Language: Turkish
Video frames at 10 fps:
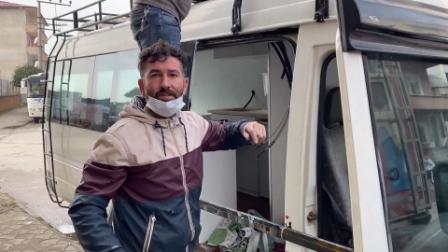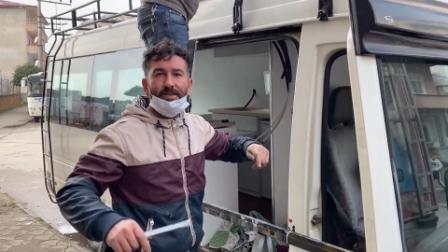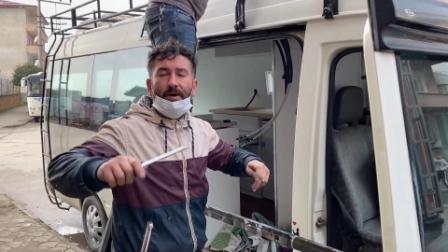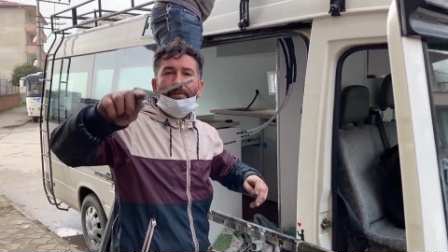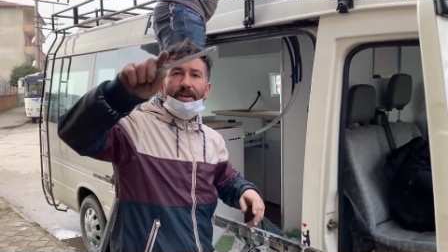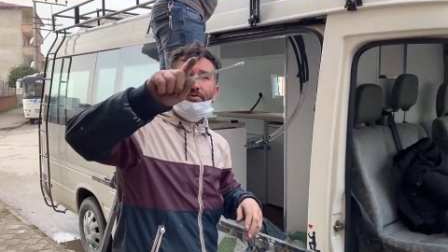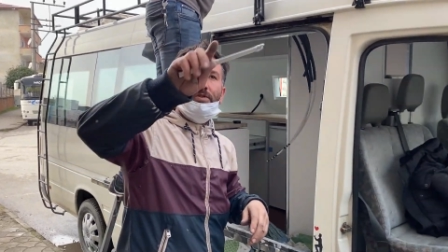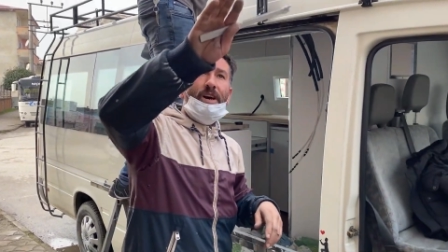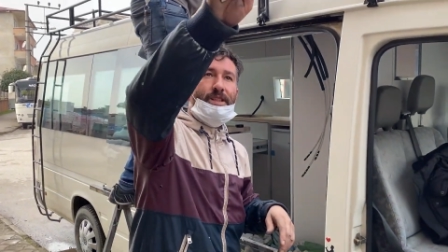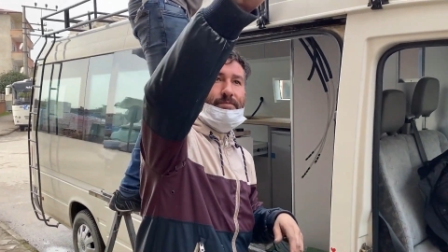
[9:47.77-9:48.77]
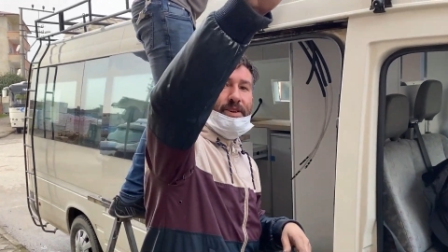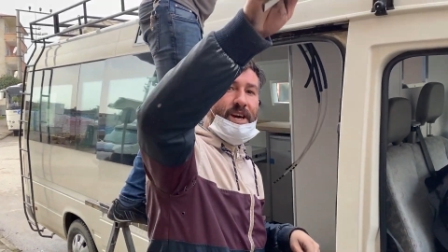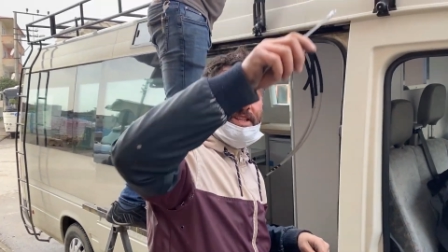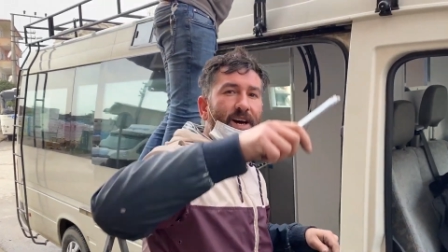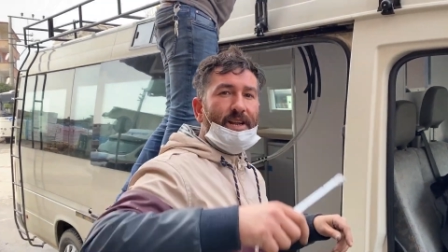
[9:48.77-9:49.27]
Çapraz yukarıda bir
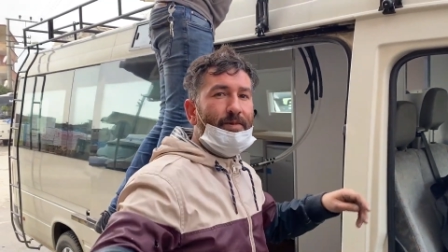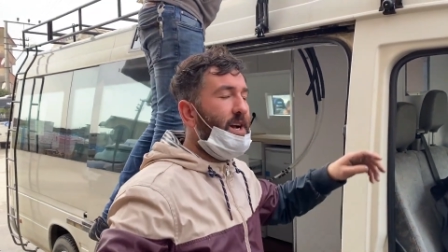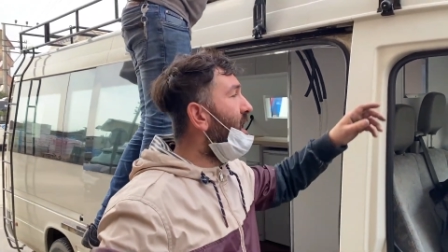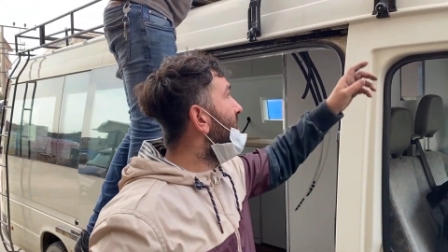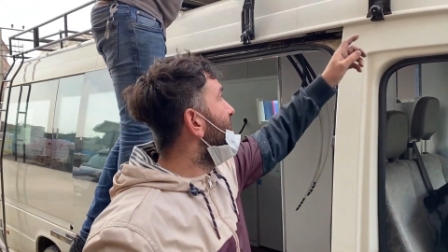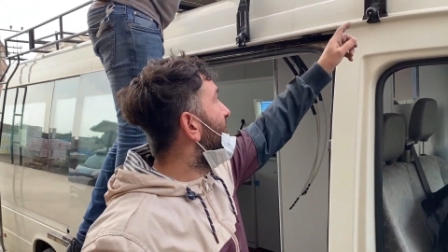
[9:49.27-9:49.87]
yerde araba kaldığı